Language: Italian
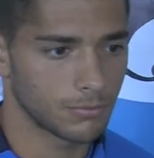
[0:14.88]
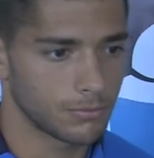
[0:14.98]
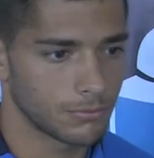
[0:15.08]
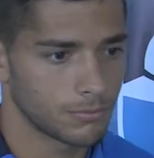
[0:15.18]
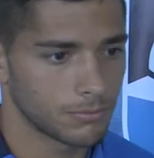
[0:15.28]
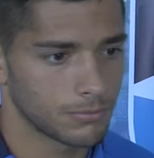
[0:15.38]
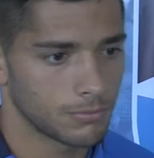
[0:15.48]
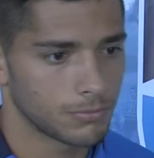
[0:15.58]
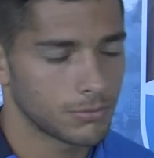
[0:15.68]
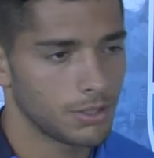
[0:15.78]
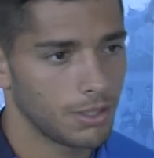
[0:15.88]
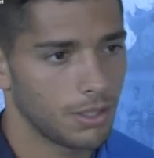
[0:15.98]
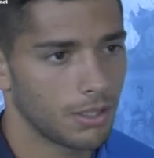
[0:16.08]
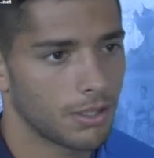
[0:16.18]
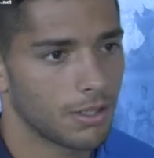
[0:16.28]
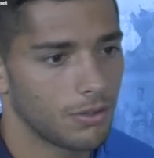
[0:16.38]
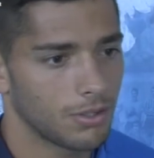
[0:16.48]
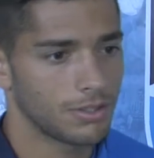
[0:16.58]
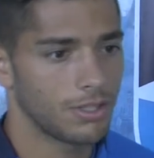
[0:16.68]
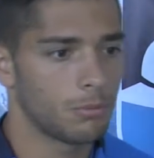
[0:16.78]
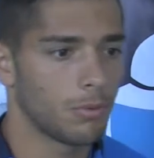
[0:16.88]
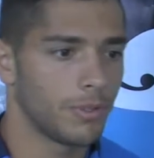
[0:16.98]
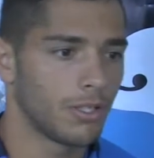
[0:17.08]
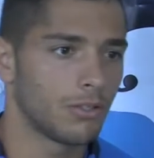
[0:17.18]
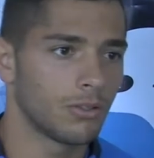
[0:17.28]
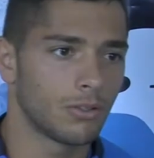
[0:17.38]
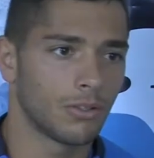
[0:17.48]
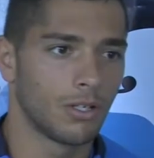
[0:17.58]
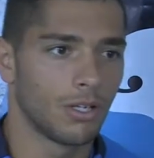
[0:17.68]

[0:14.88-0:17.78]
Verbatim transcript: tutto, no? Sì, eh, credo che sia il momento,